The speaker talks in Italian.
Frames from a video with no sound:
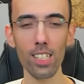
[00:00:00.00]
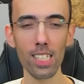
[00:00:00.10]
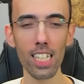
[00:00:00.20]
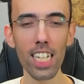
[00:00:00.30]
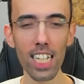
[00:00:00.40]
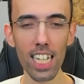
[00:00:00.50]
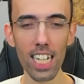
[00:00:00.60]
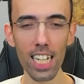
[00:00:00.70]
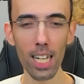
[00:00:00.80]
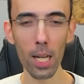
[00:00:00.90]
il, il,
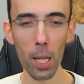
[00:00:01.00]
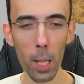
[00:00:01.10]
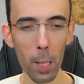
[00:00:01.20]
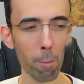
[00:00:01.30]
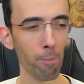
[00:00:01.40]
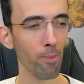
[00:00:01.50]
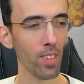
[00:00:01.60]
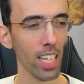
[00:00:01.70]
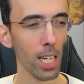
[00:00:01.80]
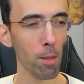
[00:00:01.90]
ehm,
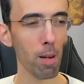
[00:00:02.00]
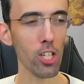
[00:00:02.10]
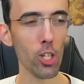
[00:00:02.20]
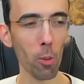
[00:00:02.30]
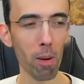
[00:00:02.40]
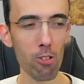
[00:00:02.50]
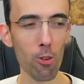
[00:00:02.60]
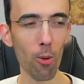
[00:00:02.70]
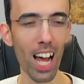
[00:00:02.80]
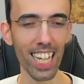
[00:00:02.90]
il bacino
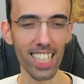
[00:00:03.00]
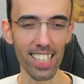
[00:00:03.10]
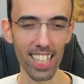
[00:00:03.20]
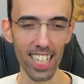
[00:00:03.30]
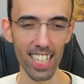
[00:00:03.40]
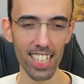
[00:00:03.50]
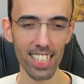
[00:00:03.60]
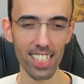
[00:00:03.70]
basculante.